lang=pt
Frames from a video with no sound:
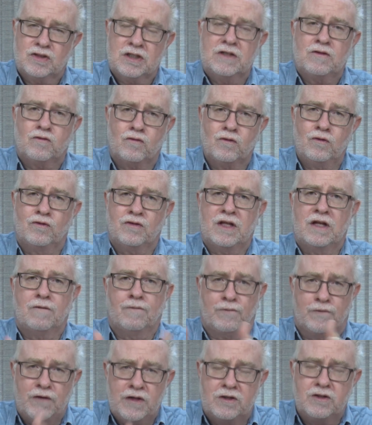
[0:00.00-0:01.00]
Jesus, que era
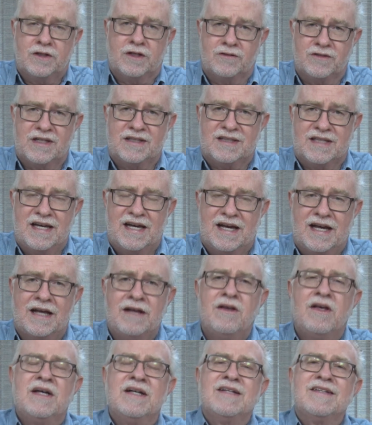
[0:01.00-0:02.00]
o Filho de Deus na
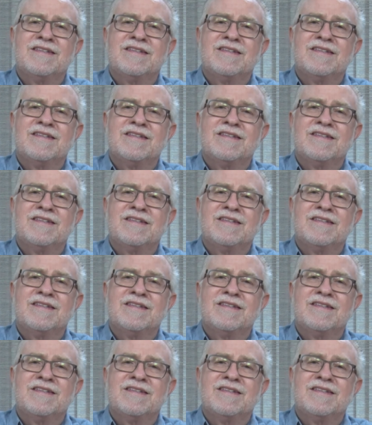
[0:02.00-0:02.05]
terra,